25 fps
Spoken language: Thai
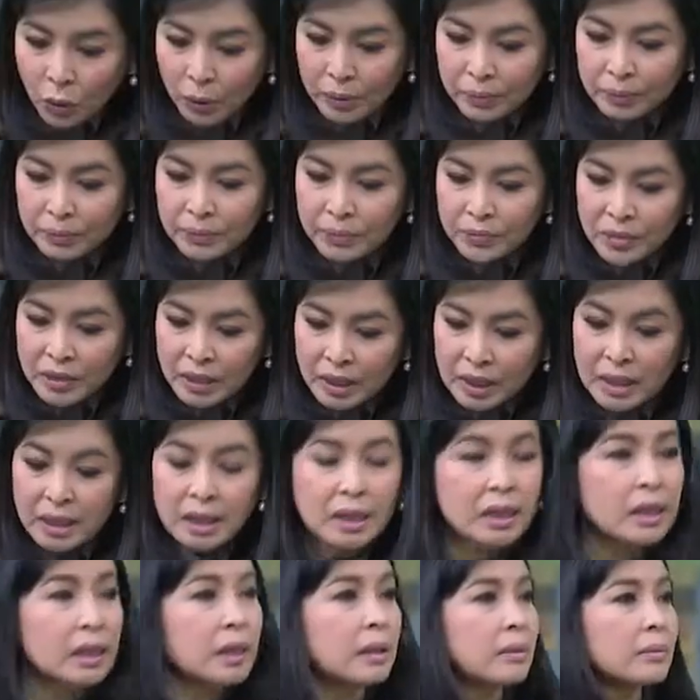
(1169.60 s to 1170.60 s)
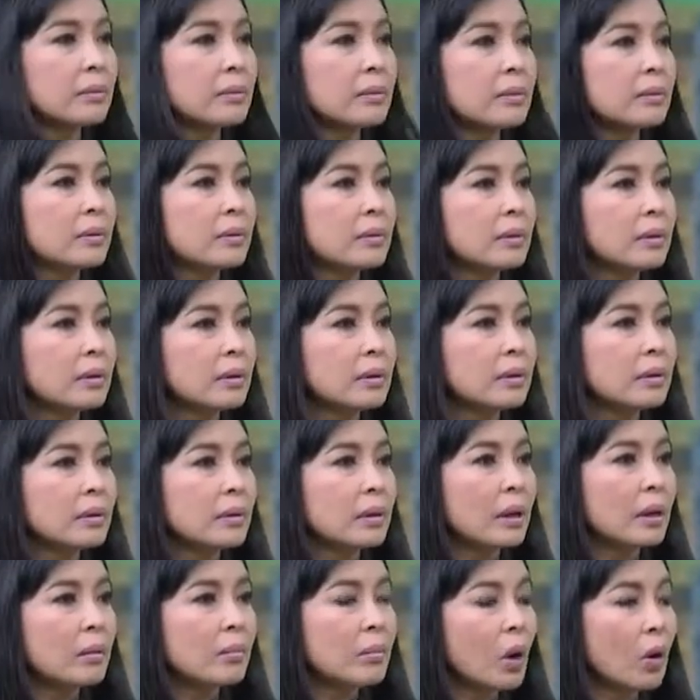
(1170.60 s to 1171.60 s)
ฝนเสื้อยืดครั
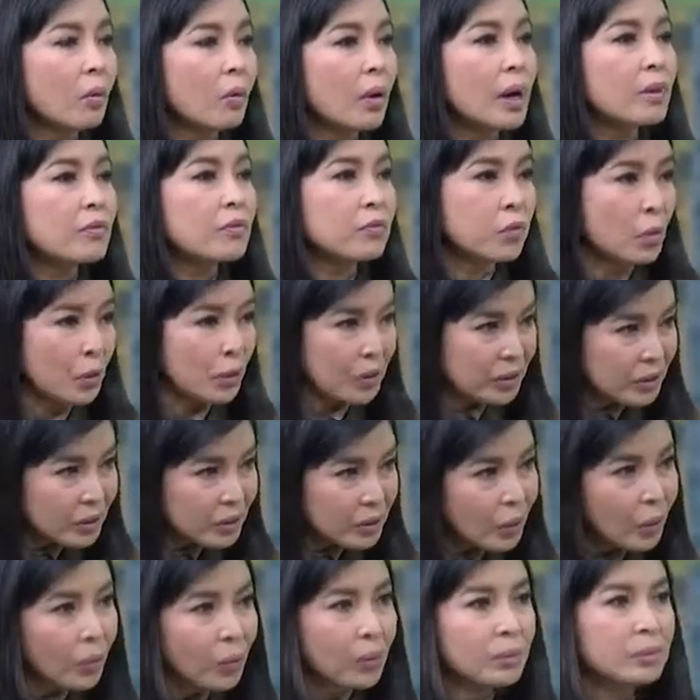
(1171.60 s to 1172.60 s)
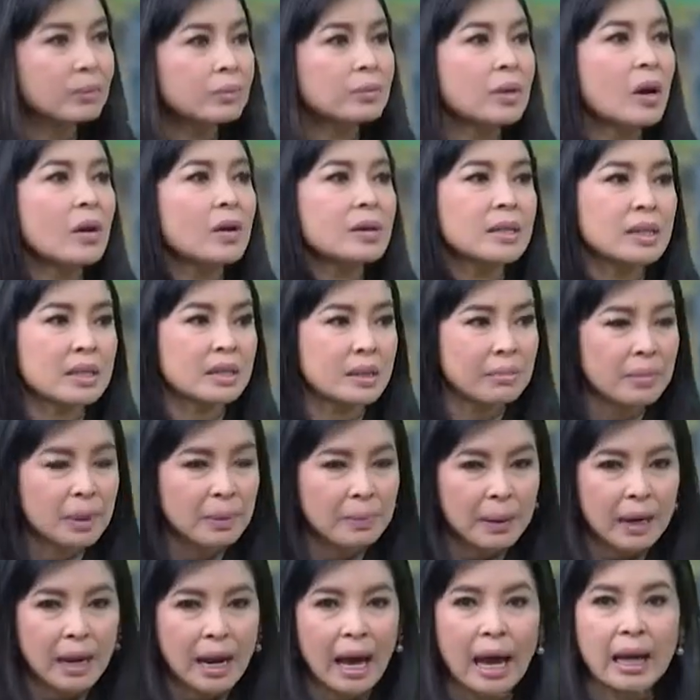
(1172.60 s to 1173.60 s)
บนันบอกว่าฝนตกนอกจากจะมี
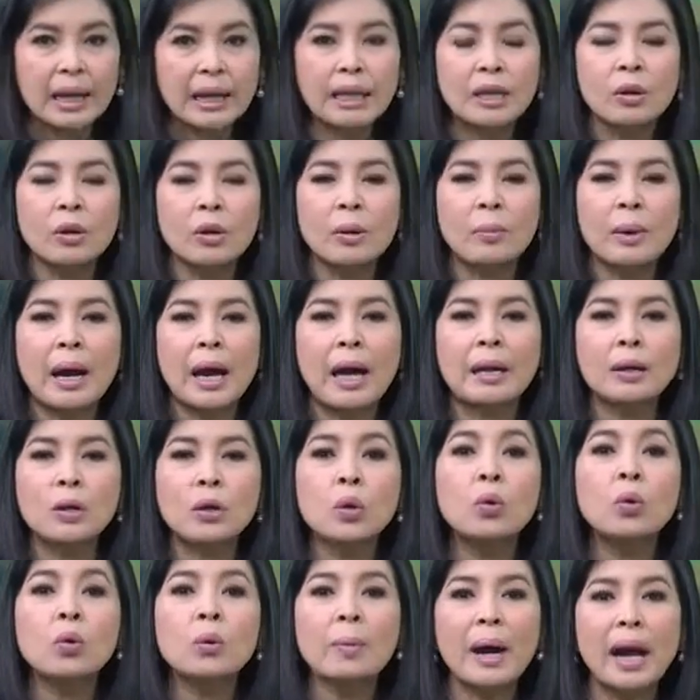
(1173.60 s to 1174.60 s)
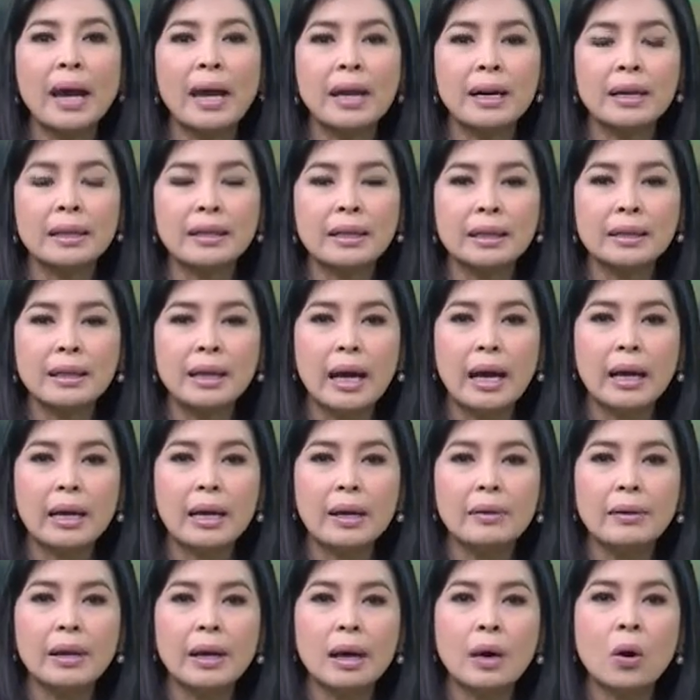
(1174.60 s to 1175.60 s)
ปัญหาเกี่ยวกับการกู้ภัยอะไรต่างๆ
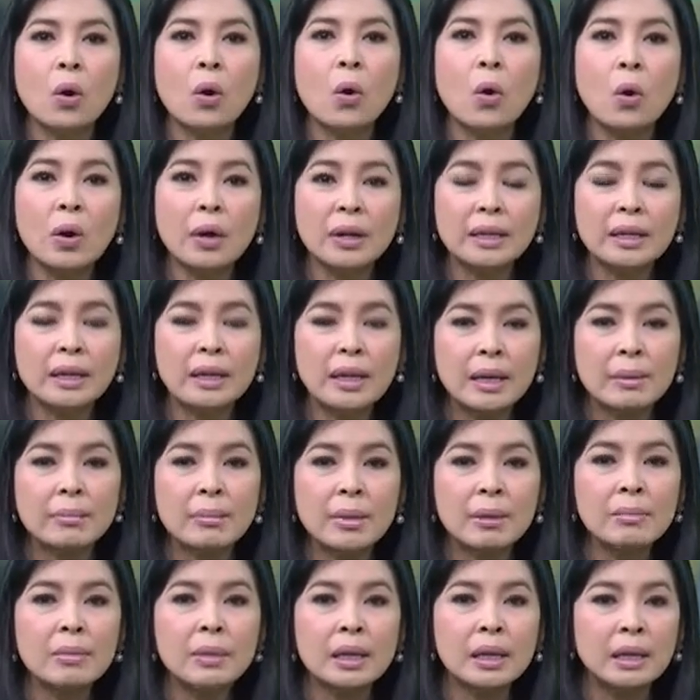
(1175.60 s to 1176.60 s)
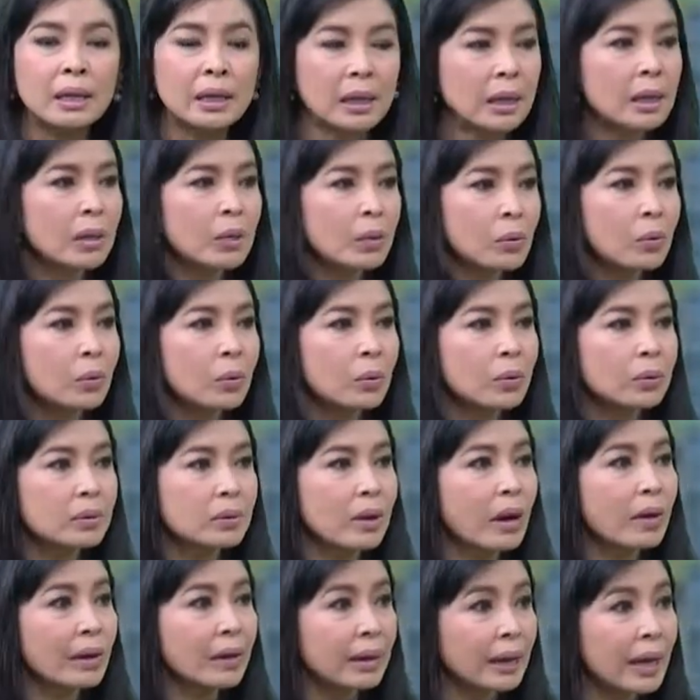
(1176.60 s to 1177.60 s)
แล้วเนี่ยคนที่ไม่มีที่อยู่
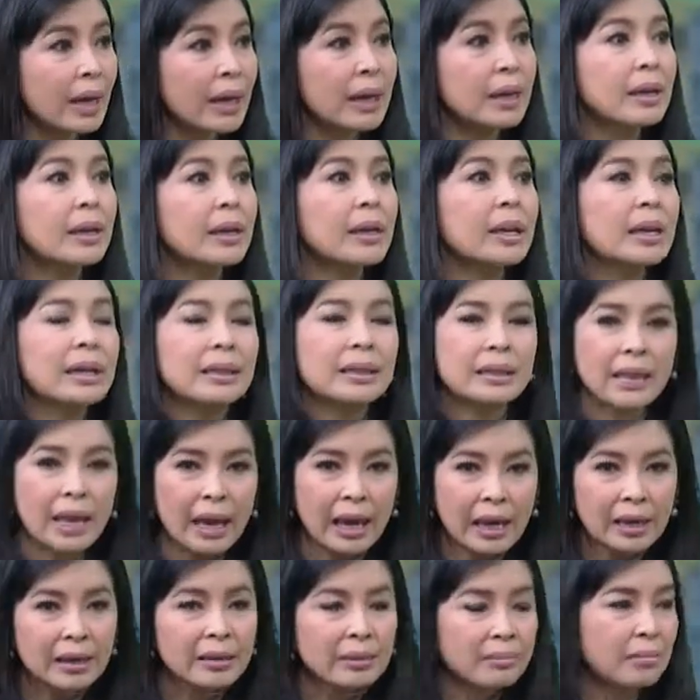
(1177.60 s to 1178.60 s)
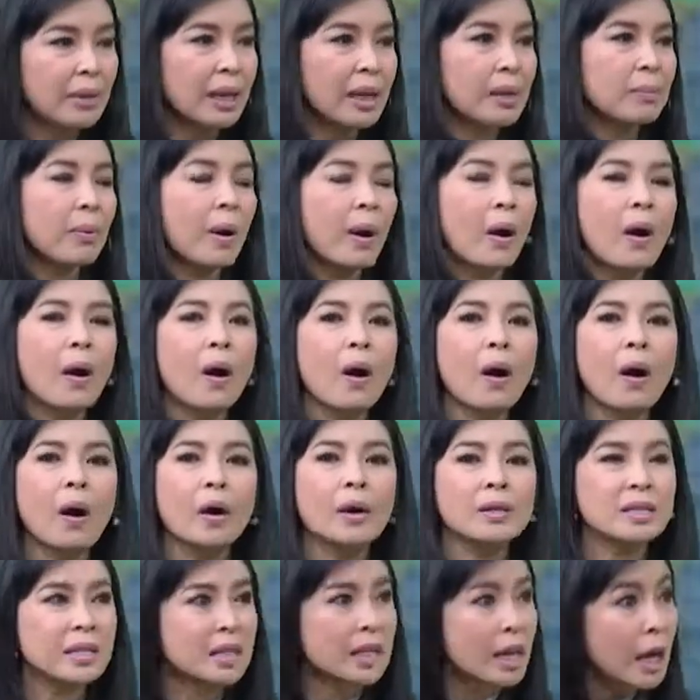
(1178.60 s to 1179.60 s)
ตอนเนี้ย เต็นท์ไม่พอ
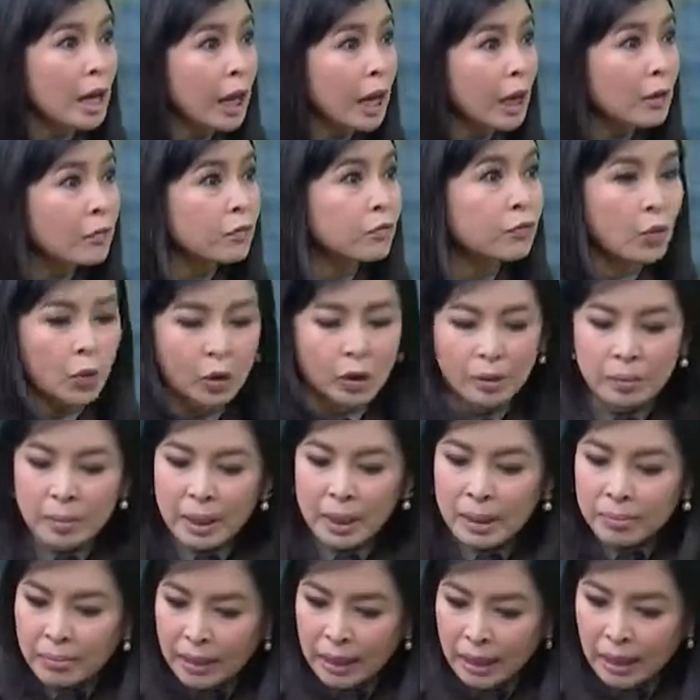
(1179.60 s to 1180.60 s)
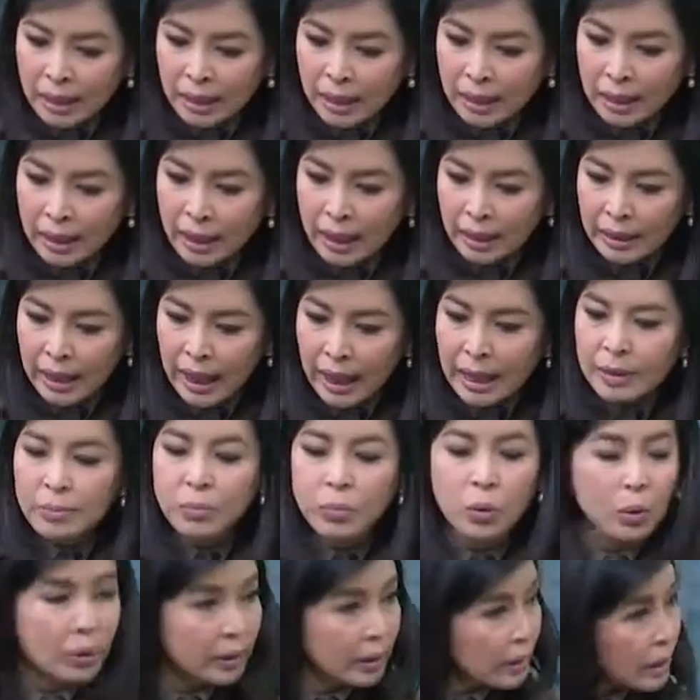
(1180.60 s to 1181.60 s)
เสื้อกันฝนไม่มีดังนั้น
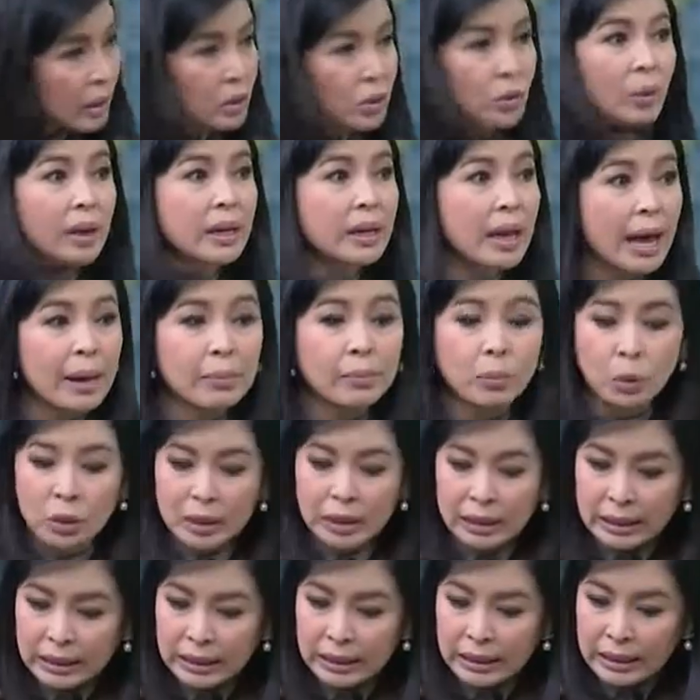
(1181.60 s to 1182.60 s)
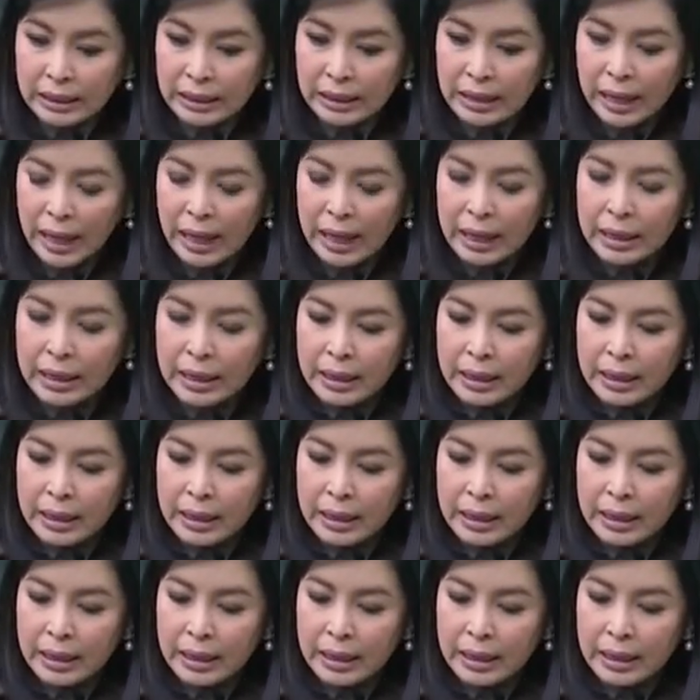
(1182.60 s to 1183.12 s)
พวกนี้ช่วยได้หมดเลยนะคะ